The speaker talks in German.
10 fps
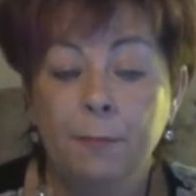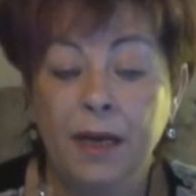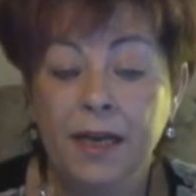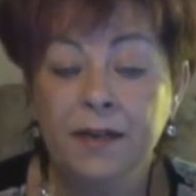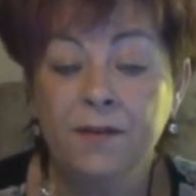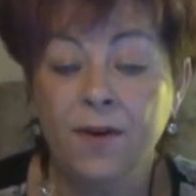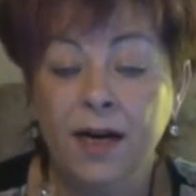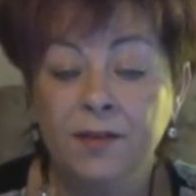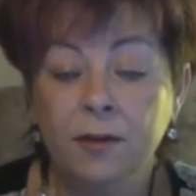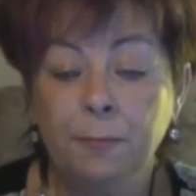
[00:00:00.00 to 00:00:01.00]
Pläne
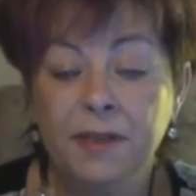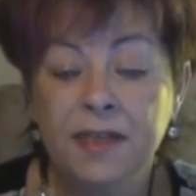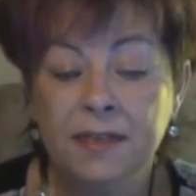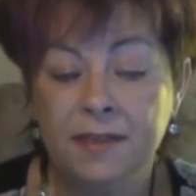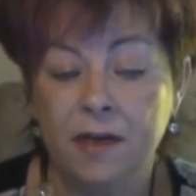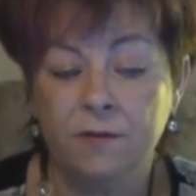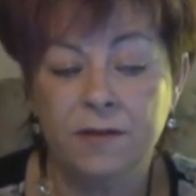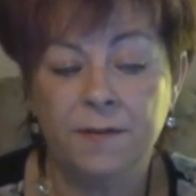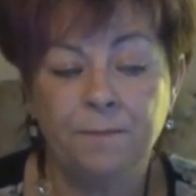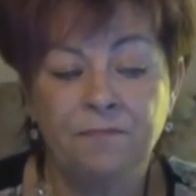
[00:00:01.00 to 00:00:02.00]
weiterer Präsenz
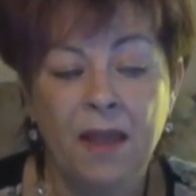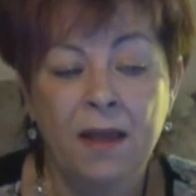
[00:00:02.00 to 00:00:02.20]
aus.